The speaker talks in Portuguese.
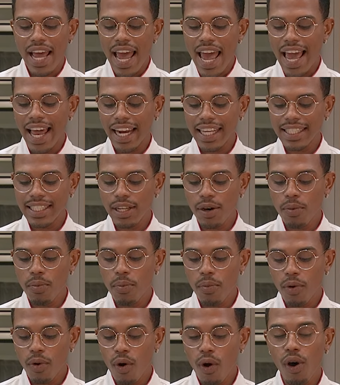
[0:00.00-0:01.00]
Elas
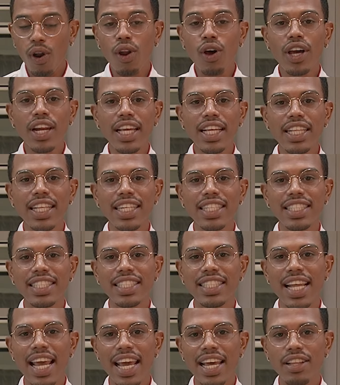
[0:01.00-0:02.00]
são coloridas
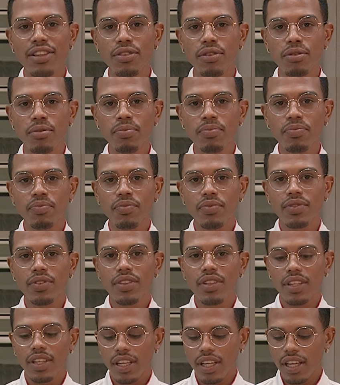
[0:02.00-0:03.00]
dentro
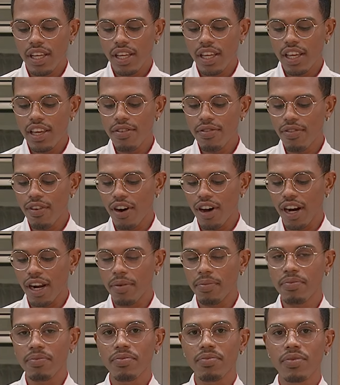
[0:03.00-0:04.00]
e
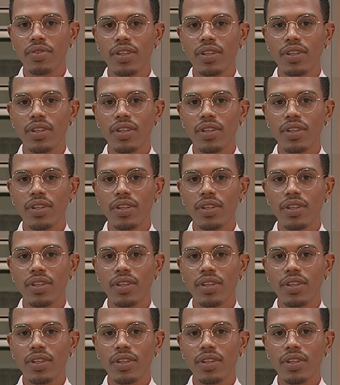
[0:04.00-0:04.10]
fora.